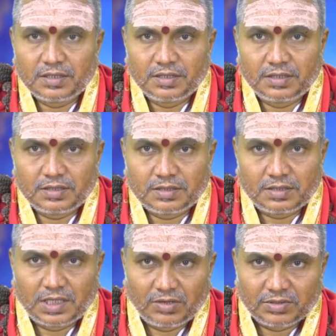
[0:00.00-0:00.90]
ఈ
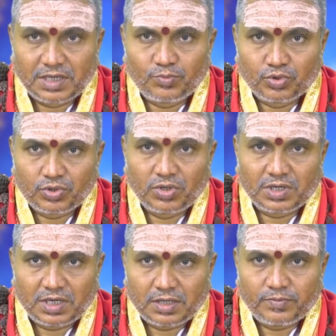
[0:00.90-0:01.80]
దేవతామూర్తుల
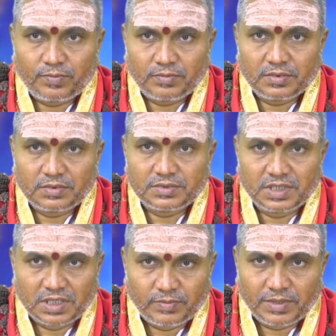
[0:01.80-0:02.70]
యొక్క
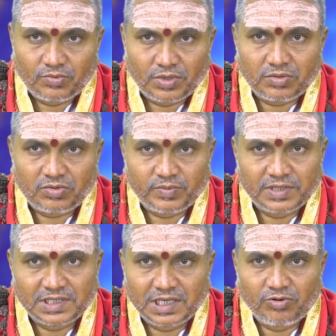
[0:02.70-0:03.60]
చిత్రపటం ఉన్నటువంటి
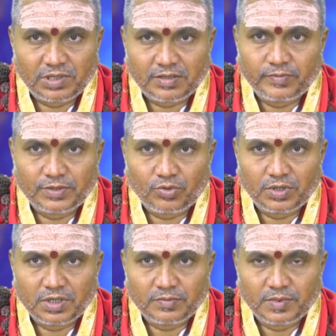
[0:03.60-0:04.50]
పంచాంగం మాత్రమే
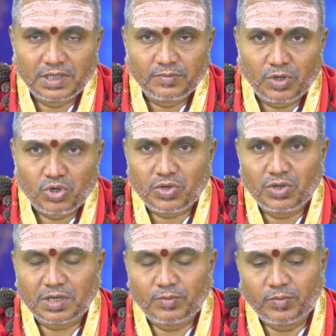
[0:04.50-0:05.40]
పెట్టుకోండి మళ్ళీ మనుషుల
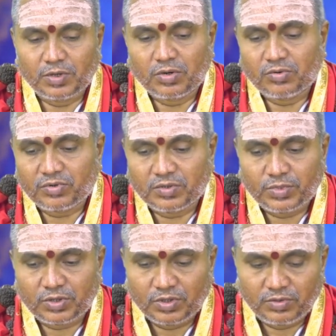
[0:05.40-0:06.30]
యొక్క బొమ్మలు ఉన్నటువంటి
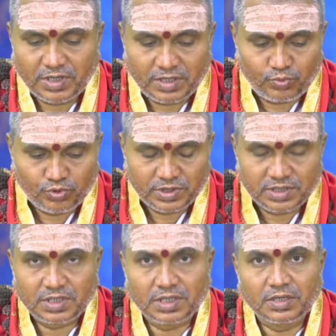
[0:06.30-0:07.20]
పెట్టుకుని వాటిని పూజ
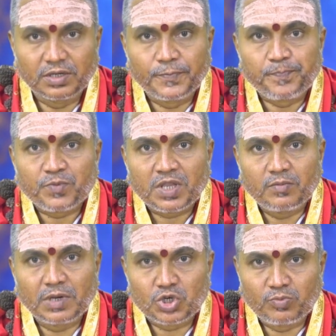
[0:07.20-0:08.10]
చేస్తే
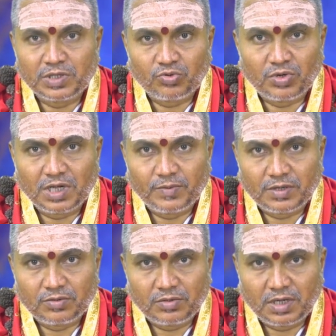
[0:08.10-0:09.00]
మనుషులు బతికుండగా
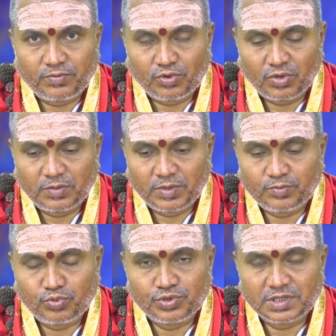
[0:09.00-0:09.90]
మనం ఆ ఫోటోలకి మనం
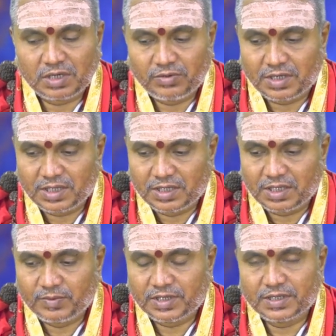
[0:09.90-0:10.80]
పూజ చేసే అలవాటు లేదు కదా
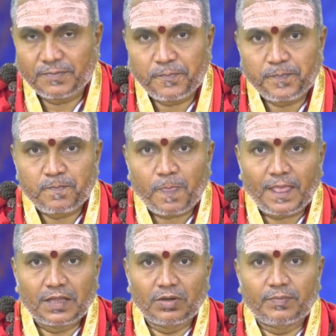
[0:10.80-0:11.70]
మనకి
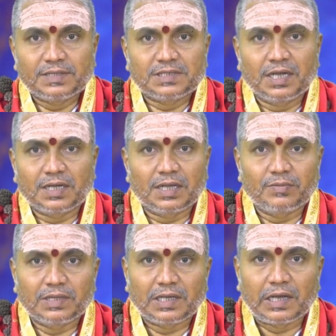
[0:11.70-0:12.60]
అందువల్ల పంచాంగాల
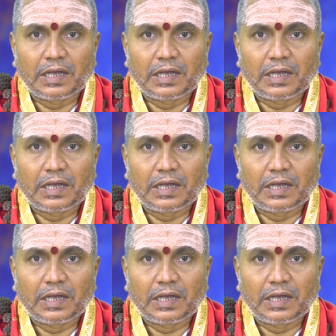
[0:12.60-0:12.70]
మీద